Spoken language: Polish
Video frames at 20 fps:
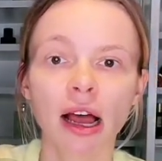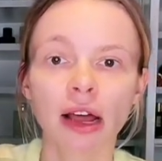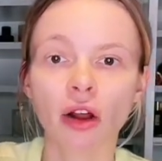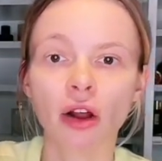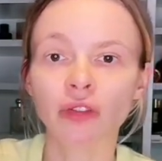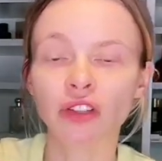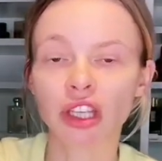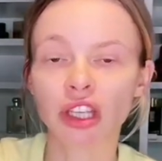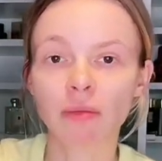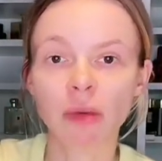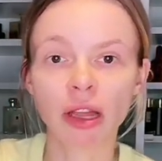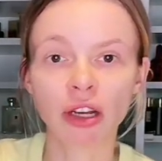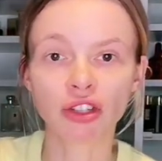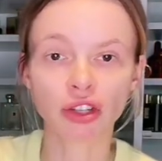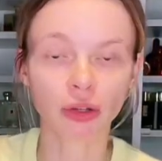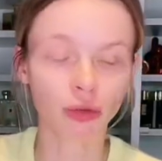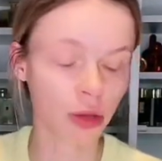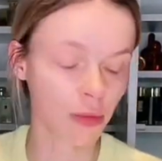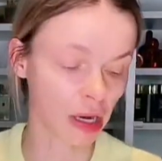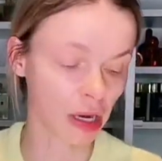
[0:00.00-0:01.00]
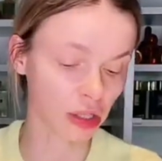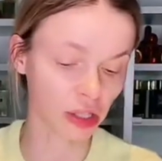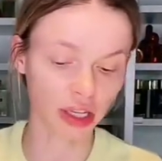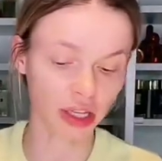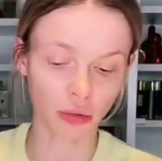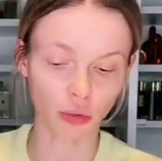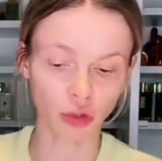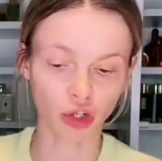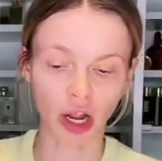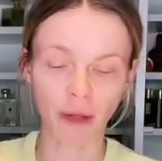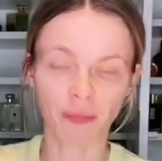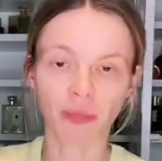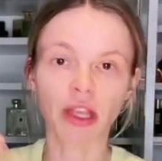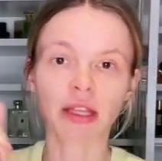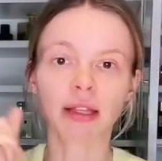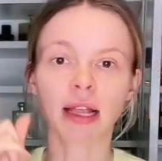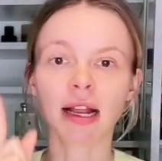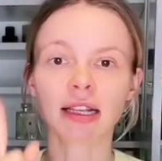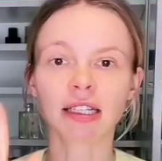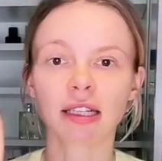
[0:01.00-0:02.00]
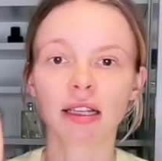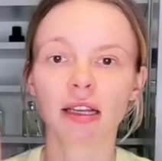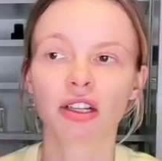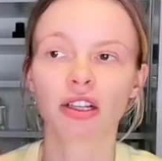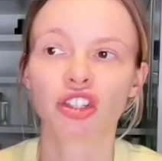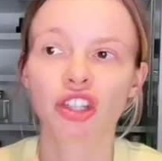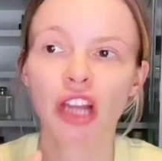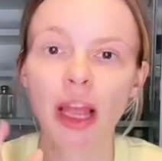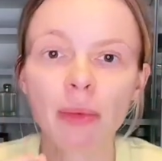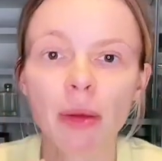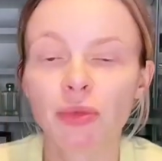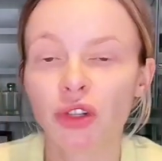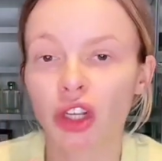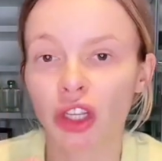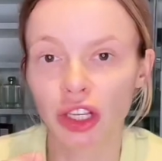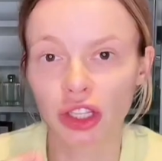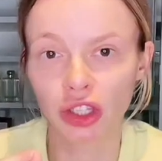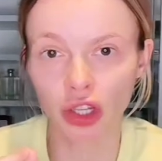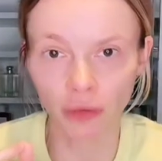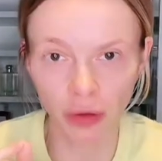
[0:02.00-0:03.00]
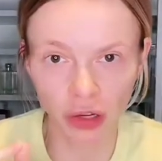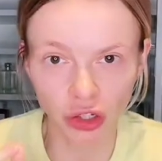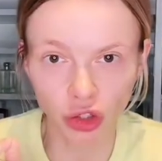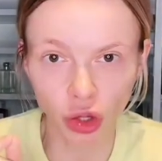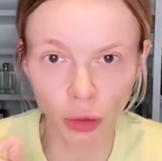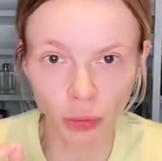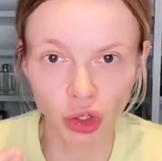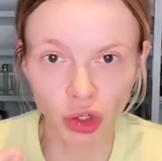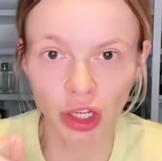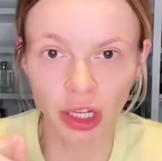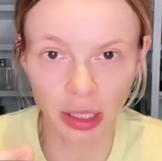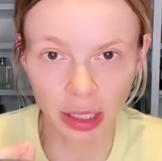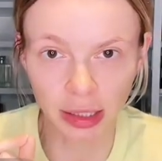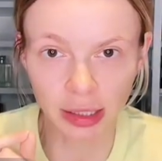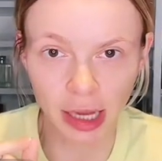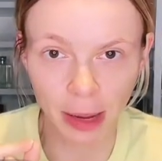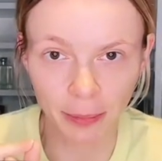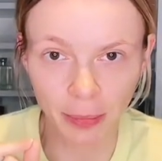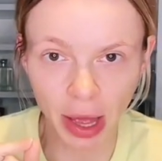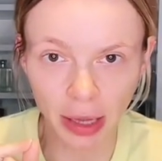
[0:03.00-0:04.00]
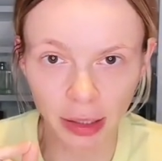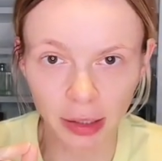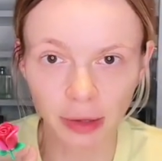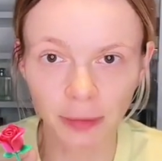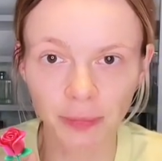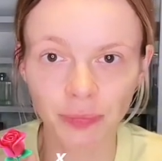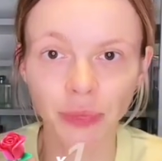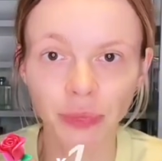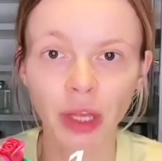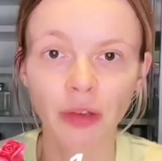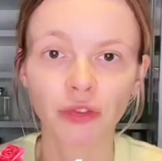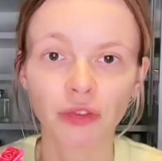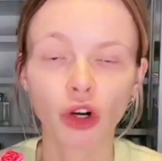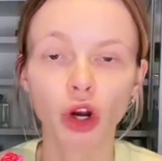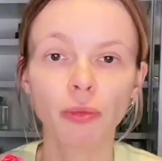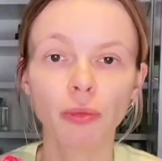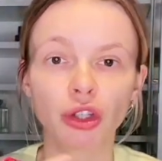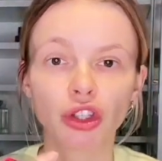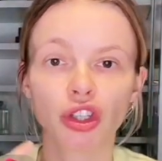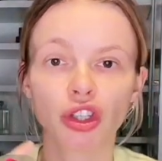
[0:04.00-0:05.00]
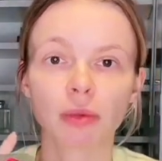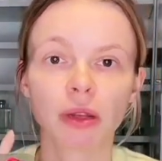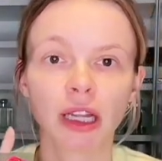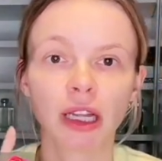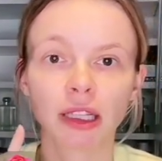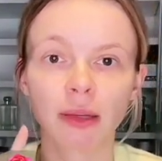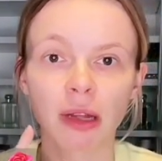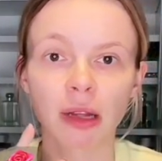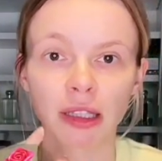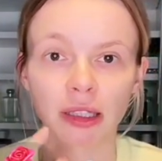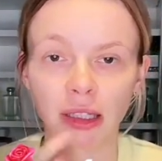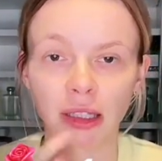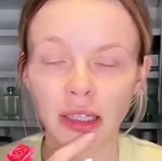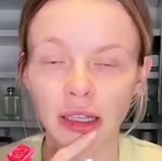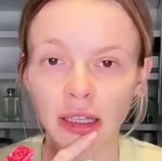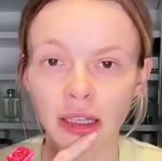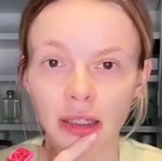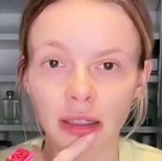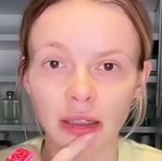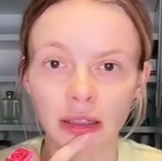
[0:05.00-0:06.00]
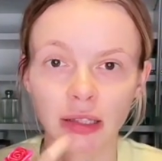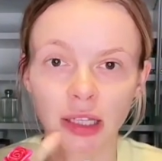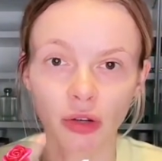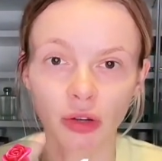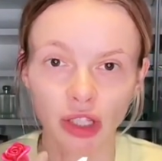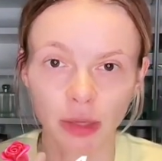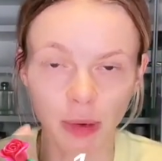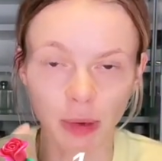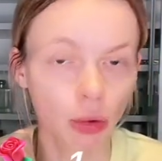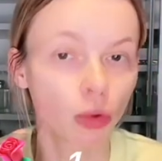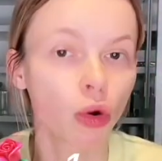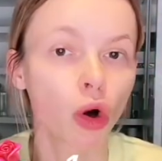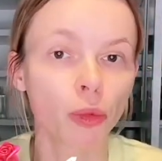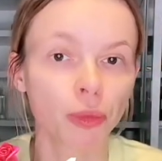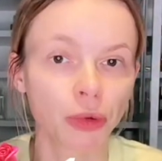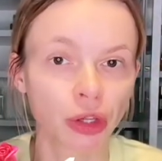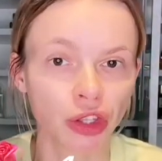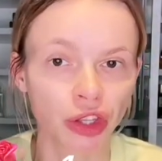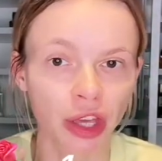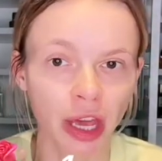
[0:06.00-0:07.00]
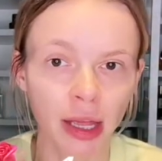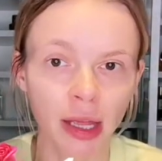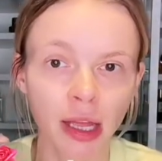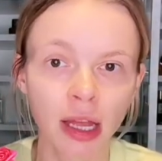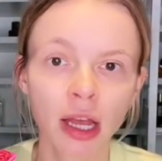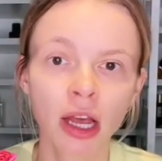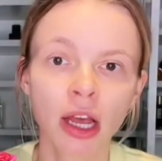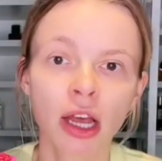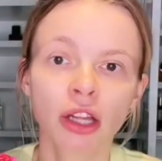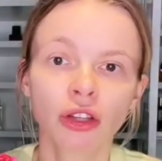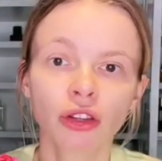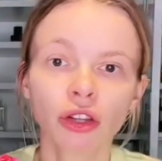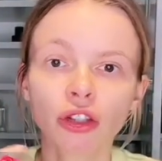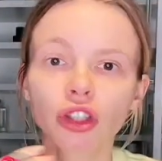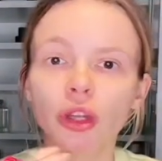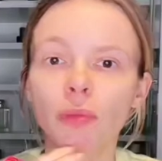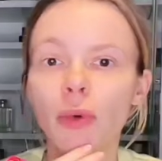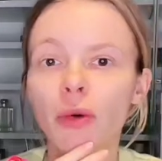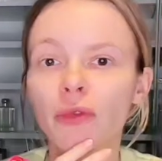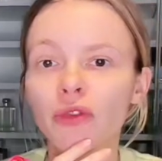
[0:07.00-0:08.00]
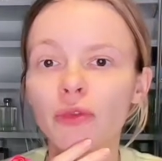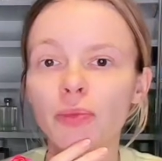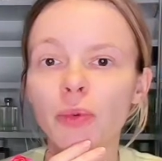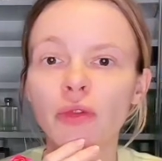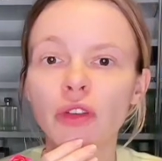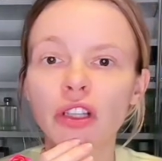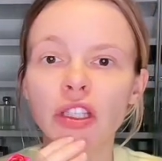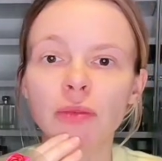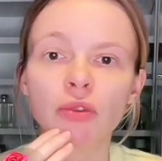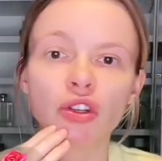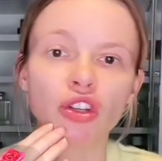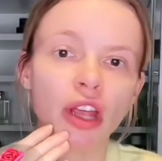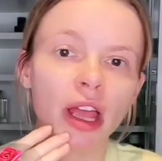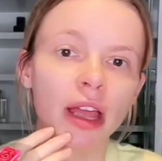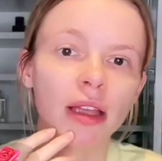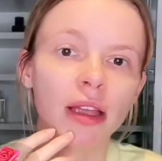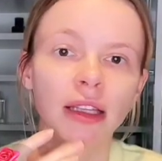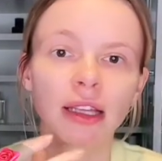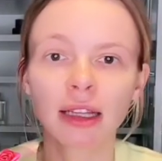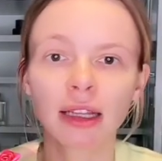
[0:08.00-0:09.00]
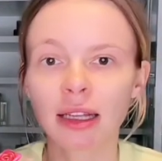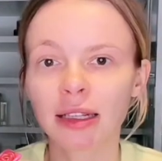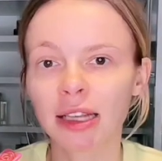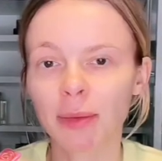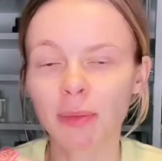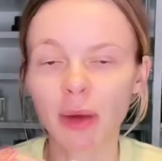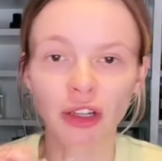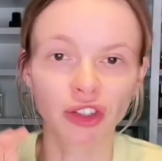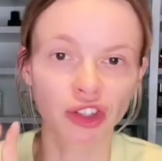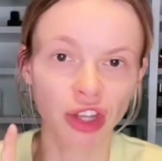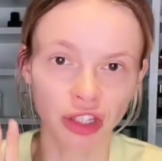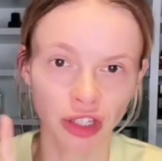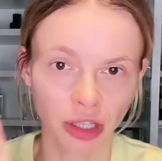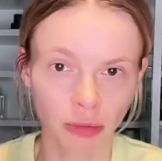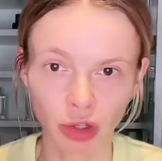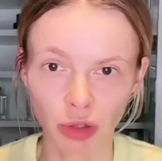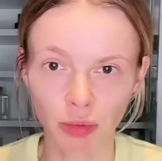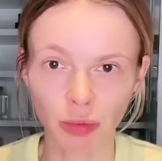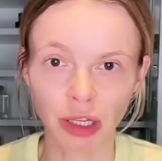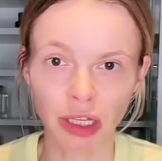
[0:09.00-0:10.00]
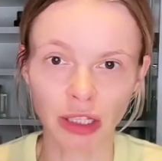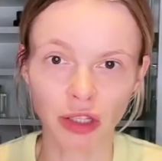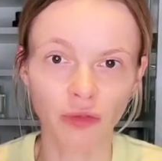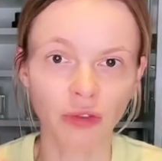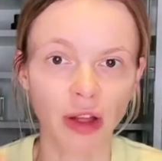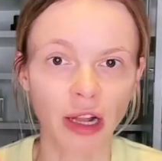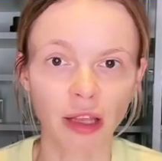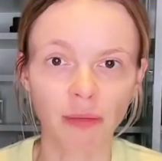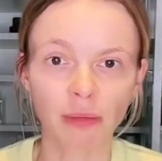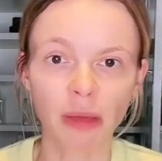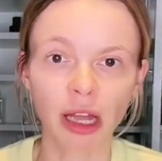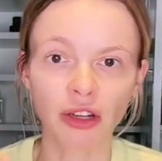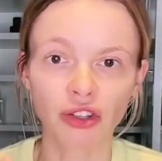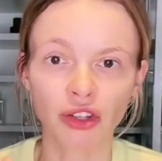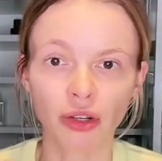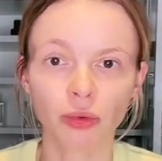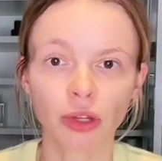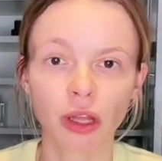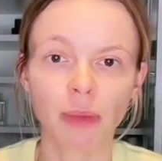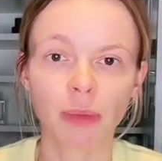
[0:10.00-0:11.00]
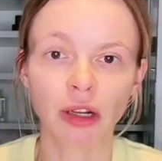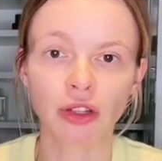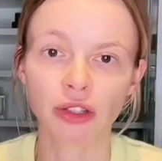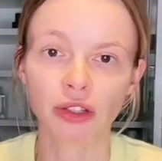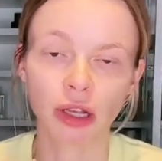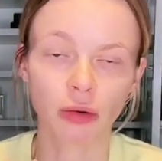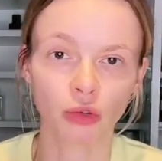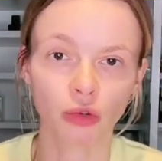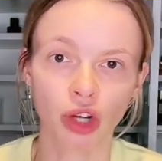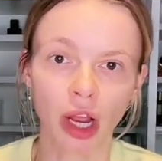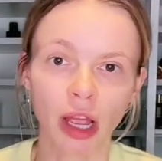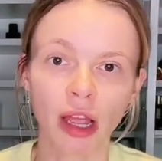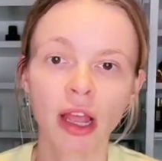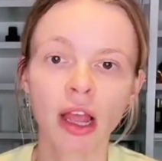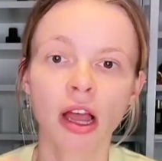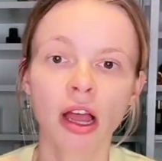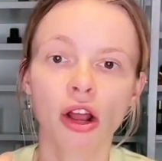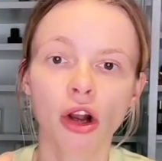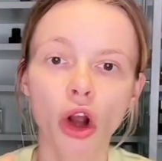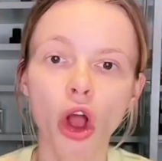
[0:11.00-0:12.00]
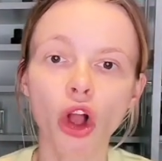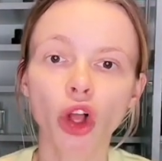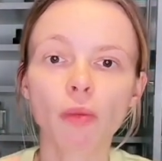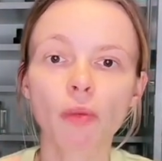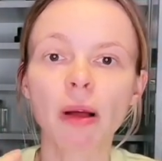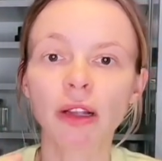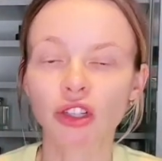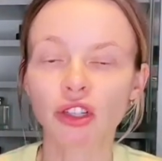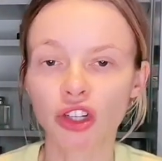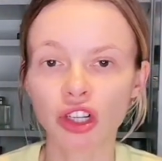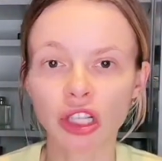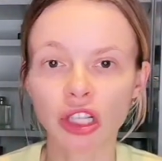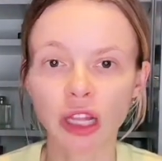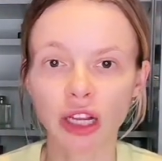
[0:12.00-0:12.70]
A Arowski Mary, dziękuję bardzo za róże. I teraz, żeby przetestować dobrze jeden zapach, wyrobić sobie na temat y, y, tego zapachu opinię, no to powiedzmy, że jeden zapach dziennie byśmy testowali. Mary, dziękuję bardzo za róże. Rok